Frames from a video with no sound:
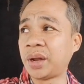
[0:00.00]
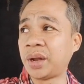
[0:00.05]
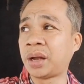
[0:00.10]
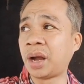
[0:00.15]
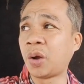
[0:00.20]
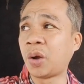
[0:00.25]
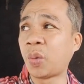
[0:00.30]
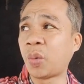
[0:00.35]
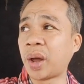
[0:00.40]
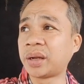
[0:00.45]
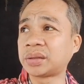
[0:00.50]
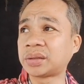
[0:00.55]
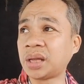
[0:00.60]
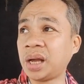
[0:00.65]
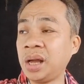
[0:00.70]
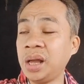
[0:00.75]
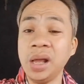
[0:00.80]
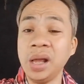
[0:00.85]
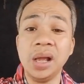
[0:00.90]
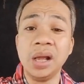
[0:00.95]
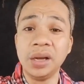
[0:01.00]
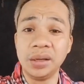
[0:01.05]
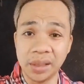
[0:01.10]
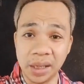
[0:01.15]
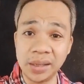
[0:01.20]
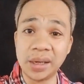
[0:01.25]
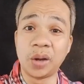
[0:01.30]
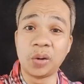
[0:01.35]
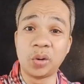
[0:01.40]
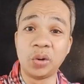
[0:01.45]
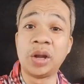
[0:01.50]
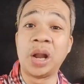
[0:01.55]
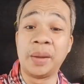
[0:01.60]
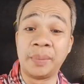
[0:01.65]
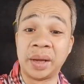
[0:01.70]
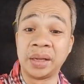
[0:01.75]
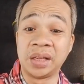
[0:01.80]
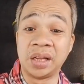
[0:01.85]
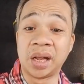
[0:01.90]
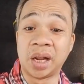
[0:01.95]
mo daghang kwarta di na gud
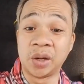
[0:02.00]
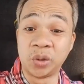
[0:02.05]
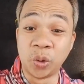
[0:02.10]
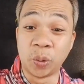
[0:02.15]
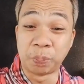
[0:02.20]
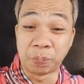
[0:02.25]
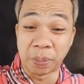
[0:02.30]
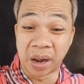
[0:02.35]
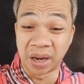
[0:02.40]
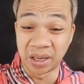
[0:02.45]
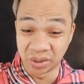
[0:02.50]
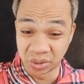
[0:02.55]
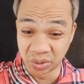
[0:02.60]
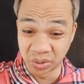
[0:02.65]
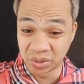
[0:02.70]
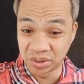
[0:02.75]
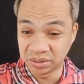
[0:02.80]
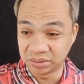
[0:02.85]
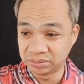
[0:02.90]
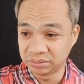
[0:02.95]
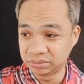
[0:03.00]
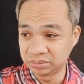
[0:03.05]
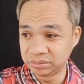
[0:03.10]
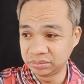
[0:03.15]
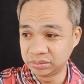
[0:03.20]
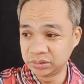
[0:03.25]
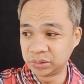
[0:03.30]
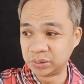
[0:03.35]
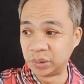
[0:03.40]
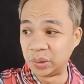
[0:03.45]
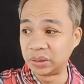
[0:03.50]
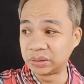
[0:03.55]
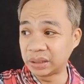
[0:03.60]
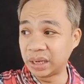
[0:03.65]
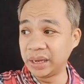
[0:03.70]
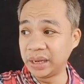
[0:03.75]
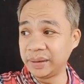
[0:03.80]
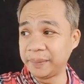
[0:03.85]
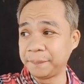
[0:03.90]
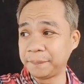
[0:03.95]
laman nila duphan no
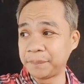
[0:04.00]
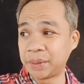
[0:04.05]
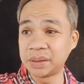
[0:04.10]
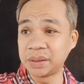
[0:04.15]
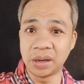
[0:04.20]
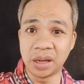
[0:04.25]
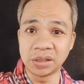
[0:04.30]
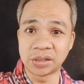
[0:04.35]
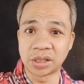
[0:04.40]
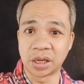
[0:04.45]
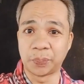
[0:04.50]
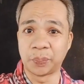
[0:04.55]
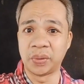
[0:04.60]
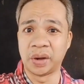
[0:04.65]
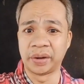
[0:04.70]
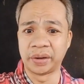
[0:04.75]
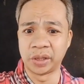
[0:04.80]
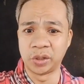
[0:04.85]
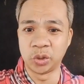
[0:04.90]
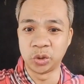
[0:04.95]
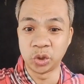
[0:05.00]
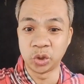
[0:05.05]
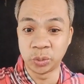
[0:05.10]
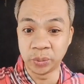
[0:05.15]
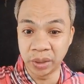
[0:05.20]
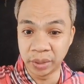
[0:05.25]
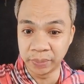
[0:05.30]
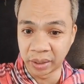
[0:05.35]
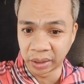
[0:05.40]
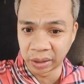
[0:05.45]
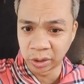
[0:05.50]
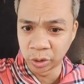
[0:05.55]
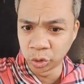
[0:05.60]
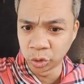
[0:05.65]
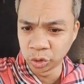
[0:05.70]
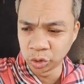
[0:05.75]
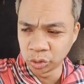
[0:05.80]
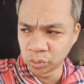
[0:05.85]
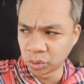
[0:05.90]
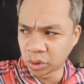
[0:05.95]
okay panalag sarap ng reunion meg
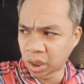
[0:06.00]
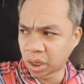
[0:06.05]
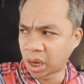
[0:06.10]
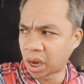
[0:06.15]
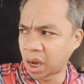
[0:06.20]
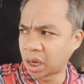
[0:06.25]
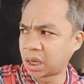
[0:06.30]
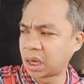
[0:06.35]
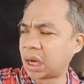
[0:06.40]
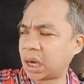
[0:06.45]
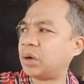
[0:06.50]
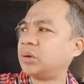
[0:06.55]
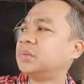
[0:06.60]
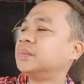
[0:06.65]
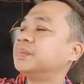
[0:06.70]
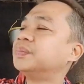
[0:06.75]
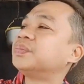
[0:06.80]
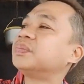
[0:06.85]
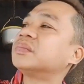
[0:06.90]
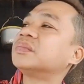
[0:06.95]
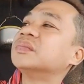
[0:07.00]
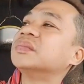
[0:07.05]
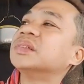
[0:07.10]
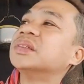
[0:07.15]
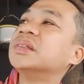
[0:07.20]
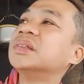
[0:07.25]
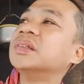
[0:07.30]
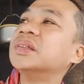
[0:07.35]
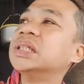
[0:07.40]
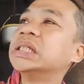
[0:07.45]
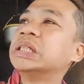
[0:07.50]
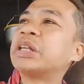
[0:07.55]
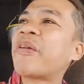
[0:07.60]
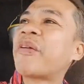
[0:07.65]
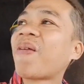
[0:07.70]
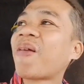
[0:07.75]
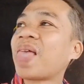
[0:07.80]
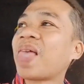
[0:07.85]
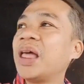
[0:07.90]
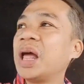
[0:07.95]
magreunion mo kada adlaw
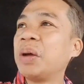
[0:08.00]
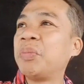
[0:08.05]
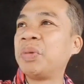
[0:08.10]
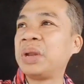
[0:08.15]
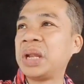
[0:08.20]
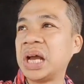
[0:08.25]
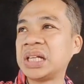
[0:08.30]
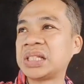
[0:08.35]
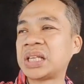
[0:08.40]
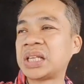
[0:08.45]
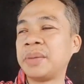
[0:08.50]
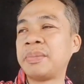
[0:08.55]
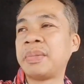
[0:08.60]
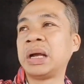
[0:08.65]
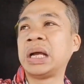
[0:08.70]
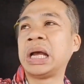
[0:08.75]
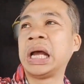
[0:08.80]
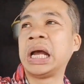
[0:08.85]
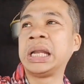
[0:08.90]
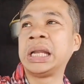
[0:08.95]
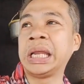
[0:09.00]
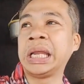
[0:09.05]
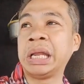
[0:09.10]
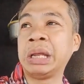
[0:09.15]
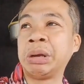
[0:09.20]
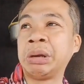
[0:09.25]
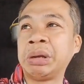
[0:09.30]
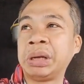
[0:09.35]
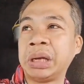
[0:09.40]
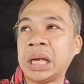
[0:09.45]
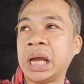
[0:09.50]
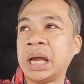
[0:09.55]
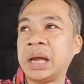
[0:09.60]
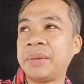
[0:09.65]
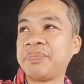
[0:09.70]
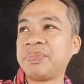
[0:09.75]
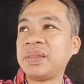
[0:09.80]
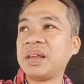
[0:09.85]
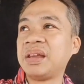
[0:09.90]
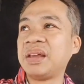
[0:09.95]
manang sa mga naingon
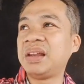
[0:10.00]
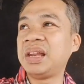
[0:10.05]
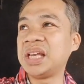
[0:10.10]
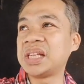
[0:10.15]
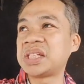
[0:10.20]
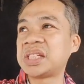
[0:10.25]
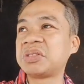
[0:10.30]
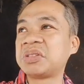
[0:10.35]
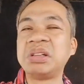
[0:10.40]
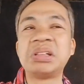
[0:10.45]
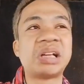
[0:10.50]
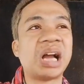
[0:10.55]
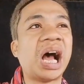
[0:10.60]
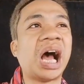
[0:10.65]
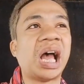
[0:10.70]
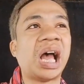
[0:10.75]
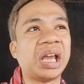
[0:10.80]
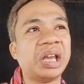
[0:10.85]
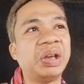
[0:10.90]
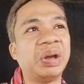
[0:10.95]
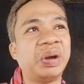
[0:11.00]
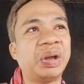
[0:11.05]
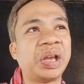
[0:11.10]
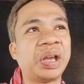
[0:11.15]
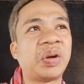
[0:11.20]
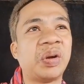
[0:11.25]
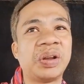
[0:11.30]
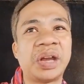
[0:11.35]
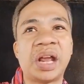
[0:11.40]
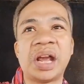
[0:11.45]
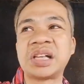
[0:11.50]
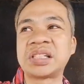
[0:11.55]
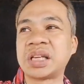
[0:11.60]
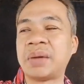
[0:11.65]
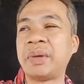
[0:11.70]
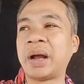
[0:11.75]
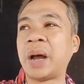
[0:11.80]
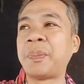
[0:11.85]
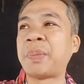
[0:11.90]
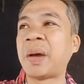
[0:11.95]
nga lisod kaayo i-connect
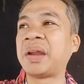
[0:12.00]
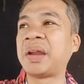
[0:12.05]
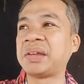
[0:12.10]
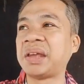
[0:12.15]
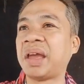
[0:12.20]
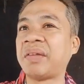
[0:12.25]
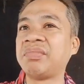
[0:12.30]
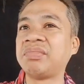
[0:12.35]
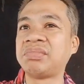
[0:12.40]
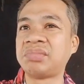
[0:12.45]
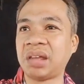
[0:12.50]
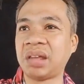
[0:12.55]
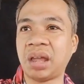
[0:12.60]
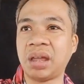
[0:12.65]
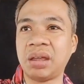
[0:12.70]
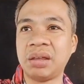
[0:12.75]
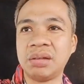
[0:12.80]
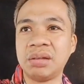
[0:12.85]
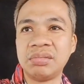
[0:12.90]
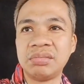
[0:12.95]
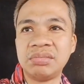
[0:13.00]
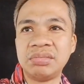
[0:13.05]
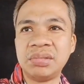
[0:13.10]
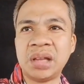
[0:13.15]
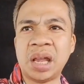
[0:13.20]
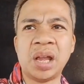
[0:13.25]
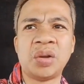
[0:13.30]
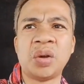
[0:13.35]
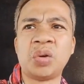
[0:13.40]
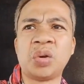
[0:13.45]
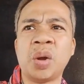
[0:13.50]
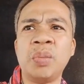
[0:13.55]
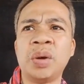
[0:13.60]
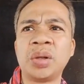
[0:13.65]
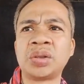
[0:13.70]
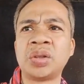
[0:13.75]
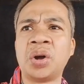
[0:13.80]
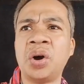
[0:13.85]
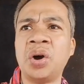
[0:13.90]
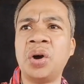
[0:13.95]
sa mga paryente di go ko
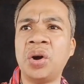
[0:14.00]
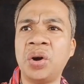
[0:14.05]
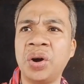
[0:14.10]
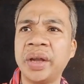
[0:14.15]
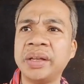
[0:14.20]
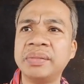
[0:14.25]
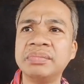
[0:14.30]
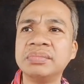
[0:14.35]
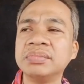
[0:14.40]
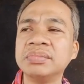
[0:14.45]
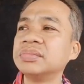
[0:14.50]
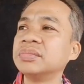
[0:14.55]
mo to ooy